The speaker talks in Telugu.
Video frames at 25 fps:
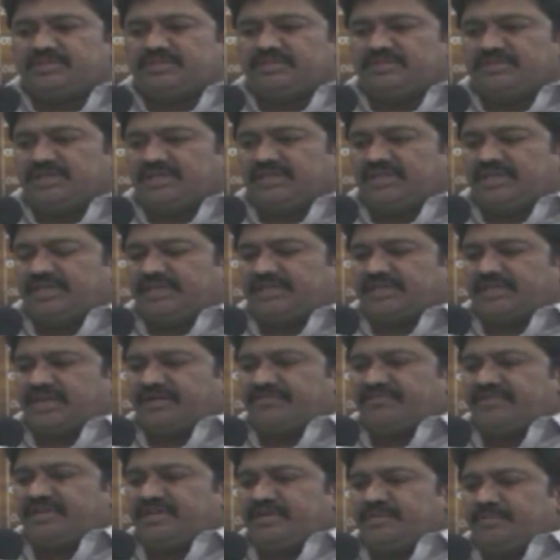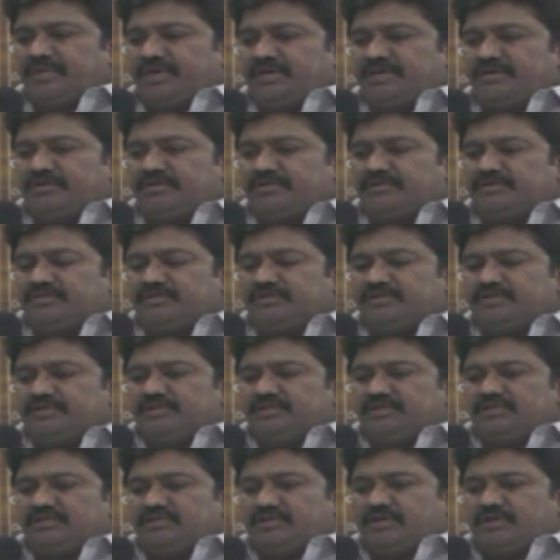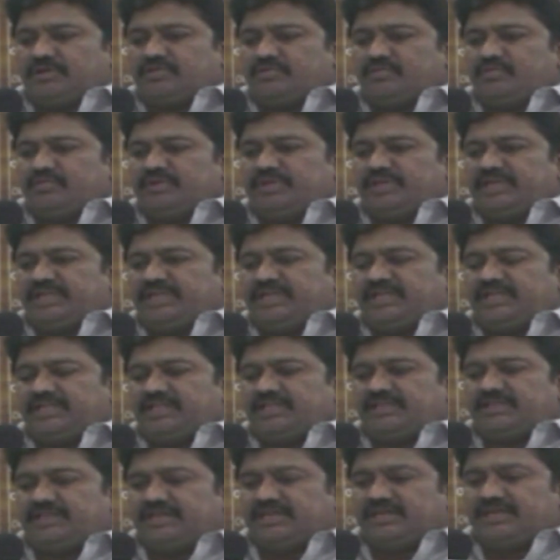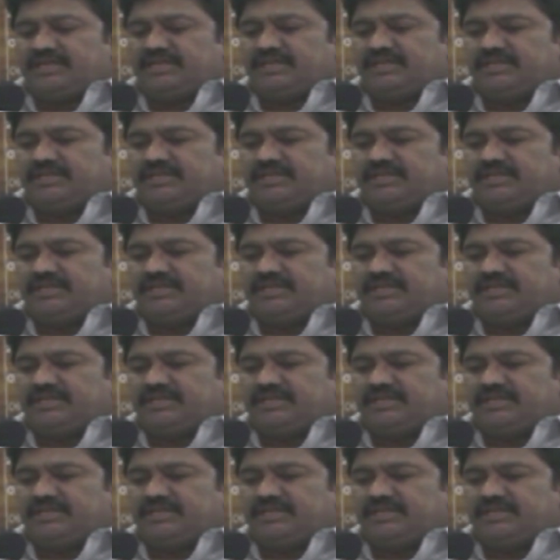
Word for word: ఎందుకంటే ట్రాఫిక్ డిమాండ్ తక్కువ ఉండే ఏదైతే